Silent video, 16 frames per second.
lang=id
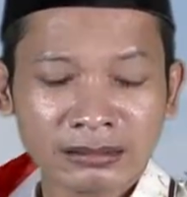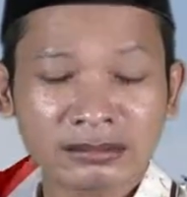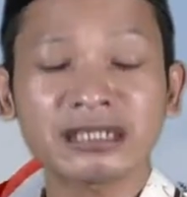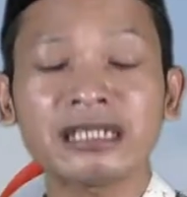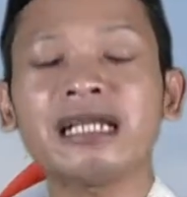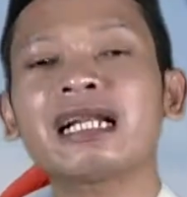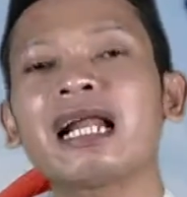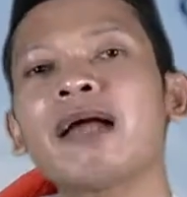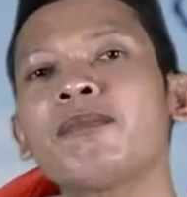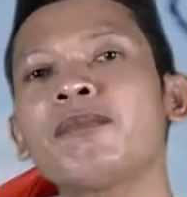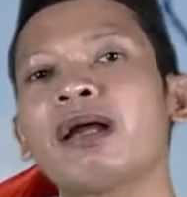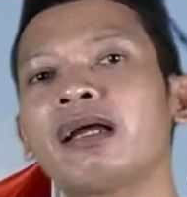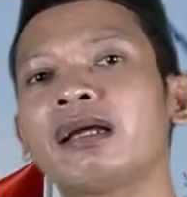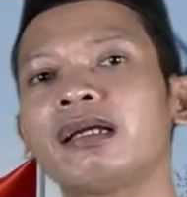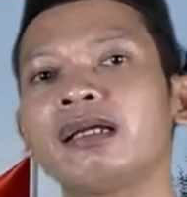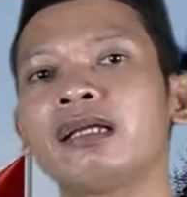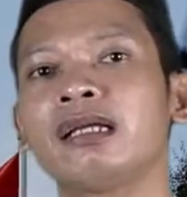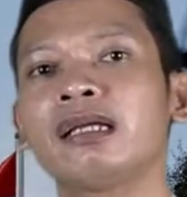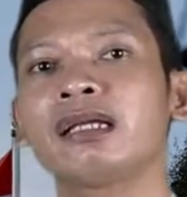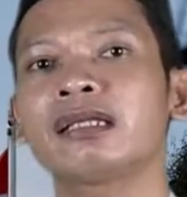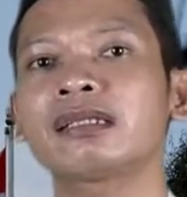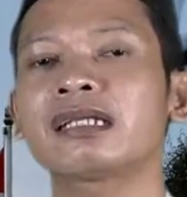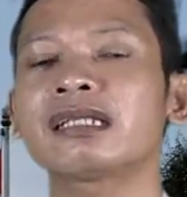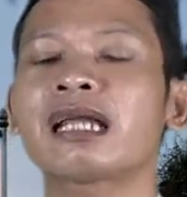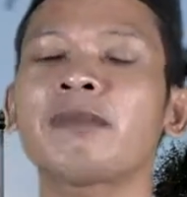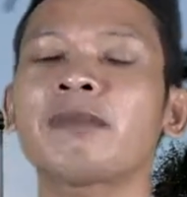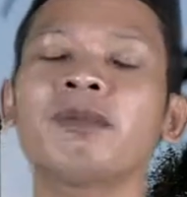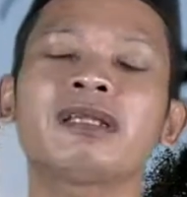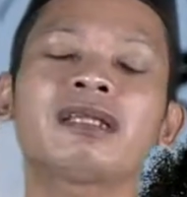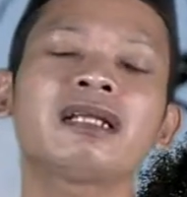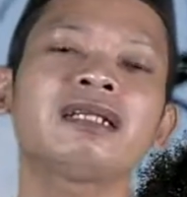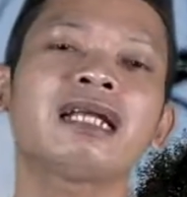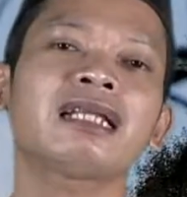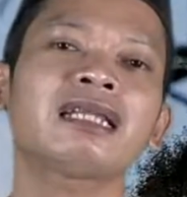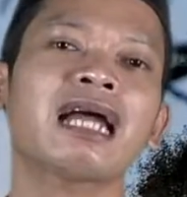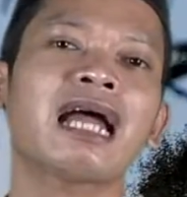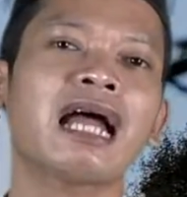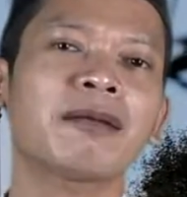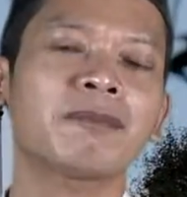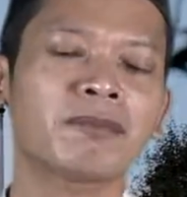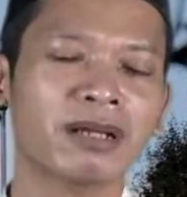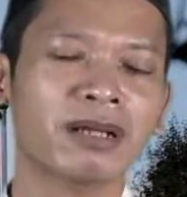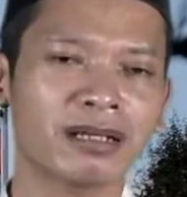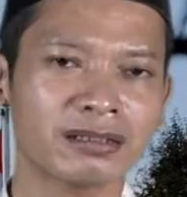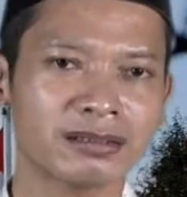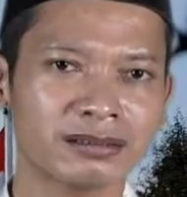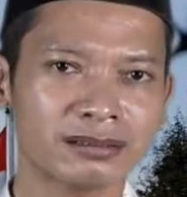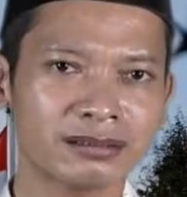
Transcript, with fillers: seirama. Tetapi ternyata apa?